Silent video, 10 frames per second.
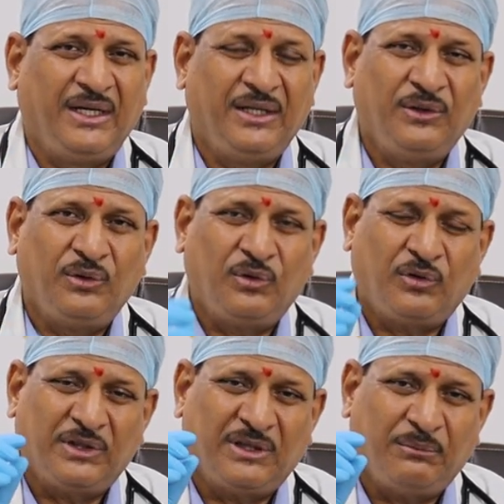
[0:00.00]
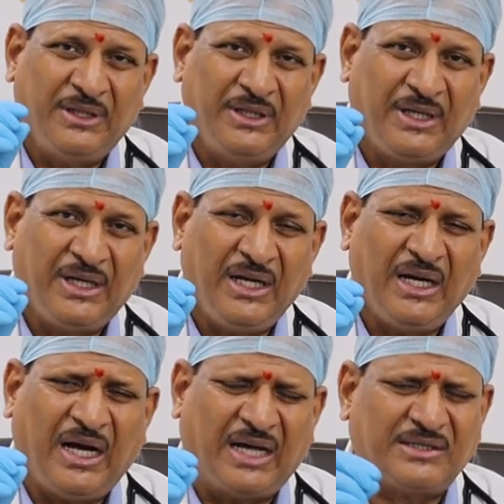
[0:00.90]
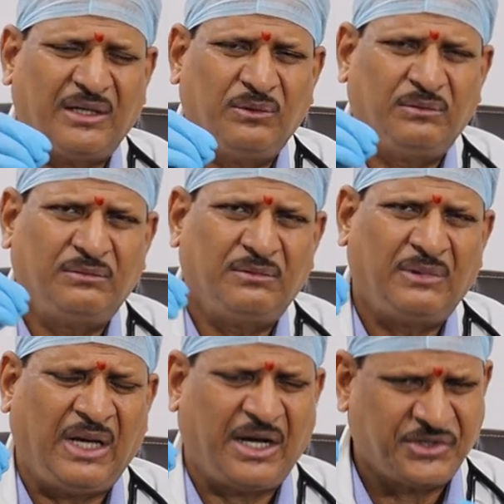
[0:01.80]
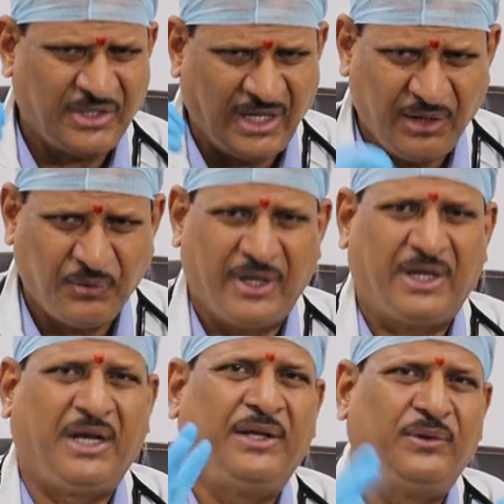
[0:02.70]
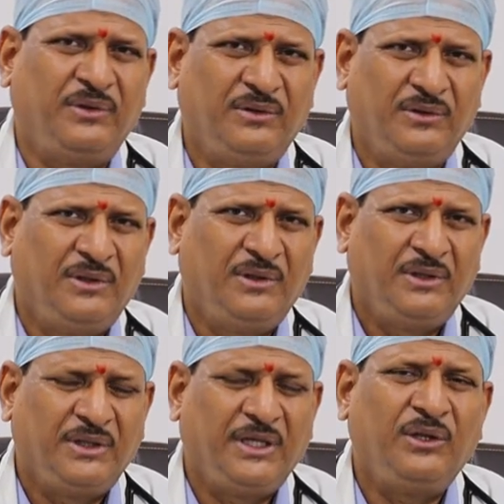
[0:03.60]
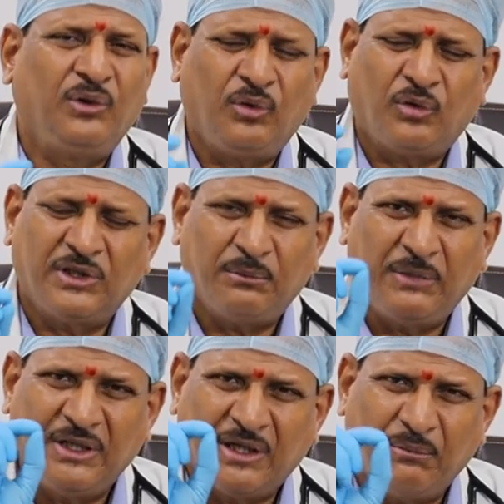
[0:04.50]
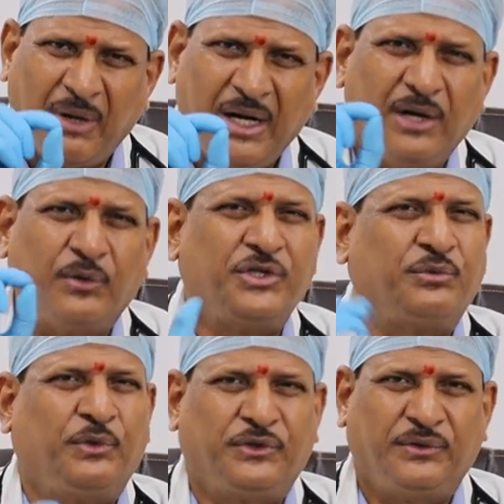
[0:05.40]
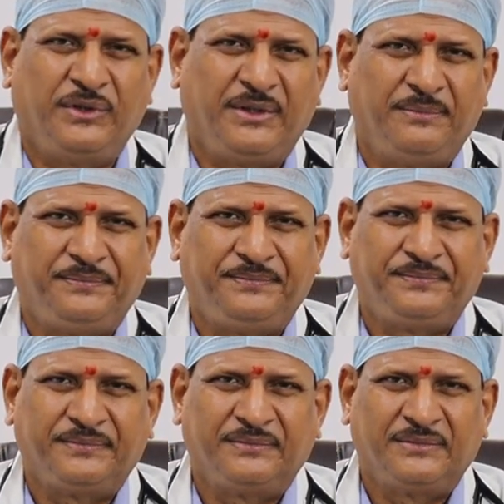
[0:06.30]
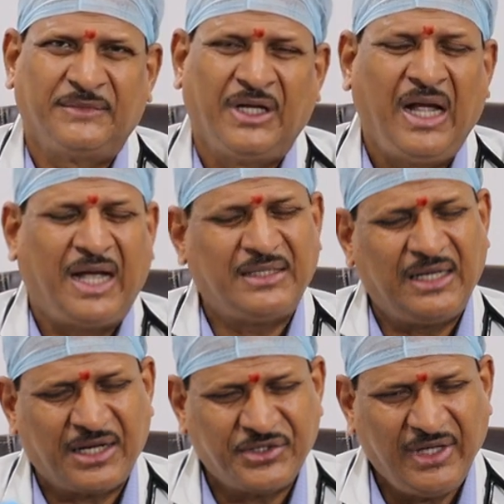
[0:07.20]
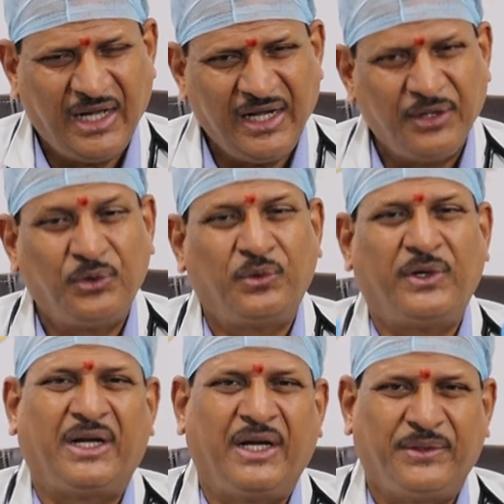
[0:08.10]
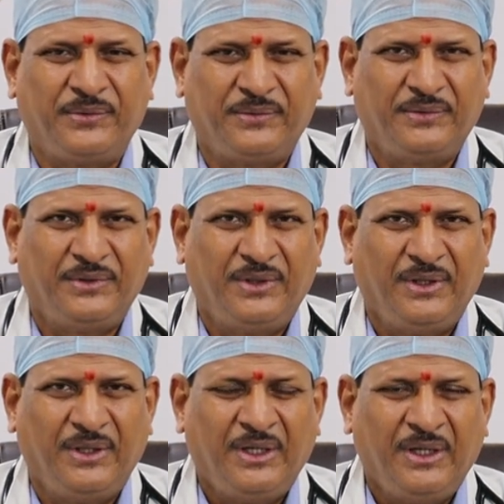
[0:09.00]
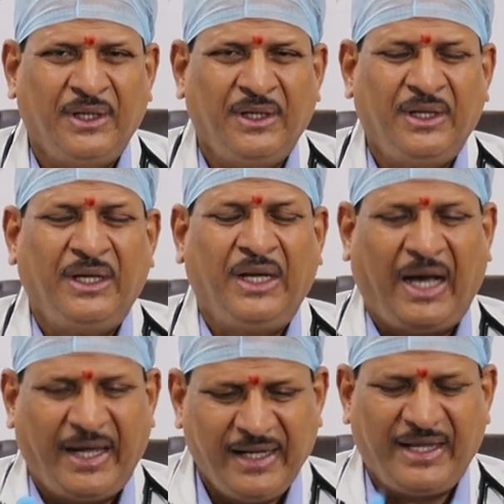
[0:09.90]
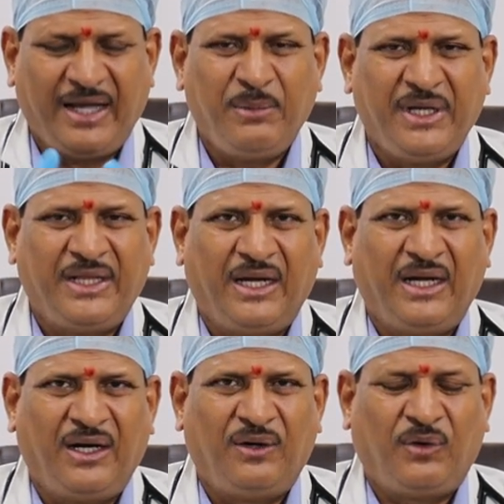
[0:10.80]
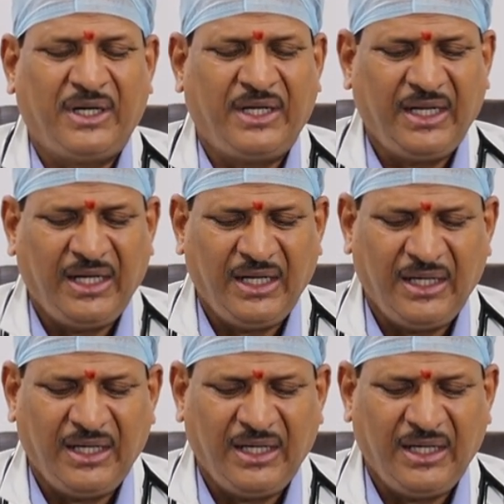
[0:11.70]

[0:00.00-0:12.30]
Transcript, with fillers: ఎందుకు కొంతమందికి అసలు లక్షణాలే ఉండట్లేదు ఎందుకు కొంతమందికి మైల్డ్గా వచ్చిపోతుంది అసలు లక్షణాలే ఎందుకు ఉండట్లేదు అనే దాని మీద ఒకటి